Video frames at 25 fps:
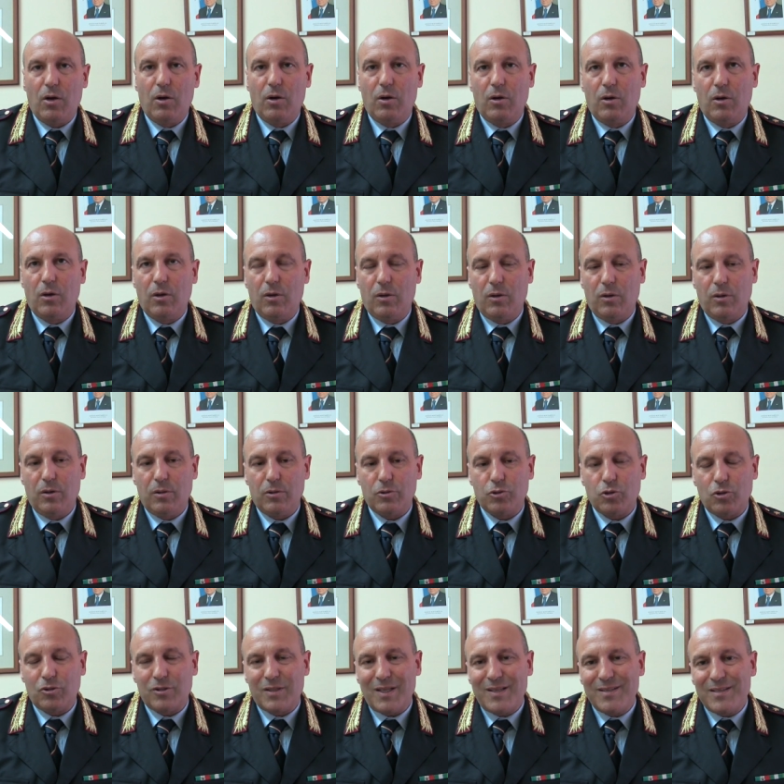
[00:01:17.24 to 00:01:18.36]
Oh, oh,
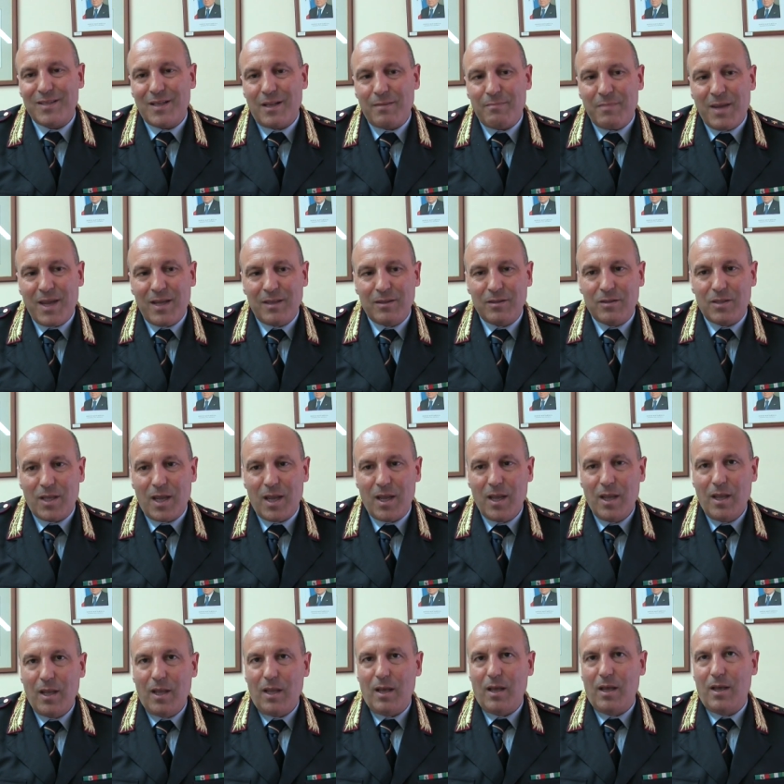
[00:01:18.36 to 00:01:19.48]
sostanzialmente
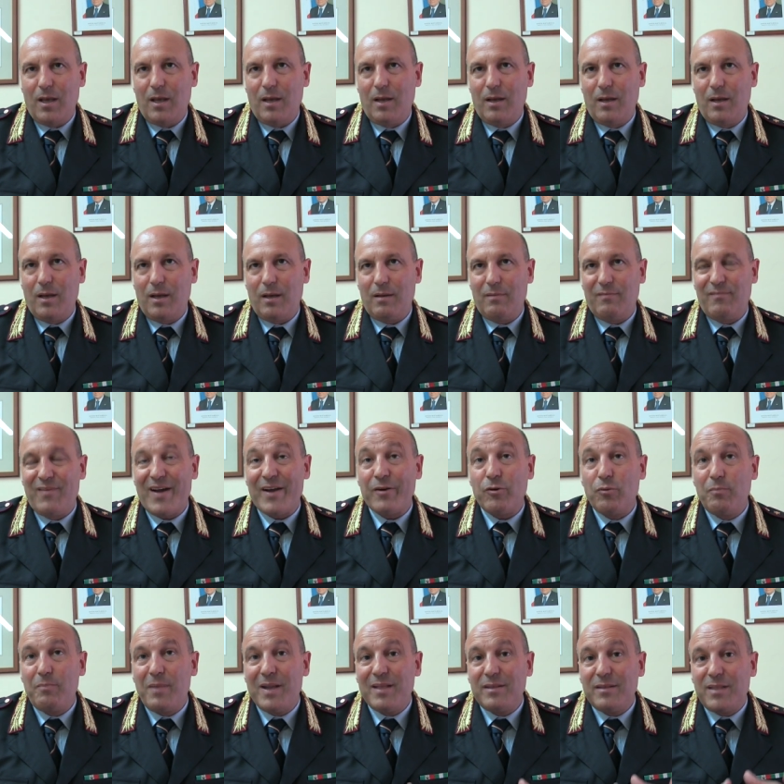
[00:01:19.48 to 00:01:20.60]
eh,
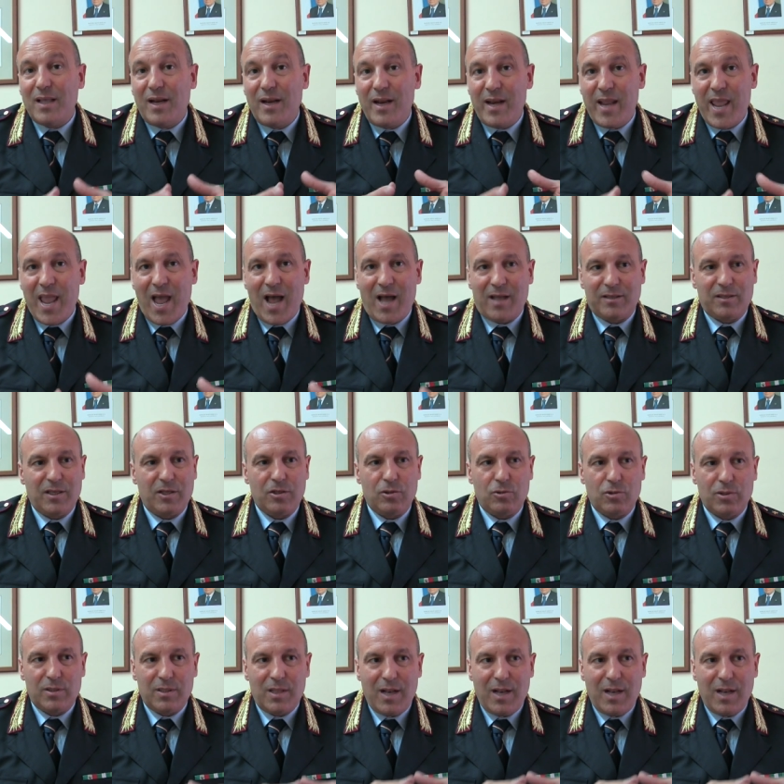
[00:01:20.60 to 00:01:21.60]
vanno ben delineate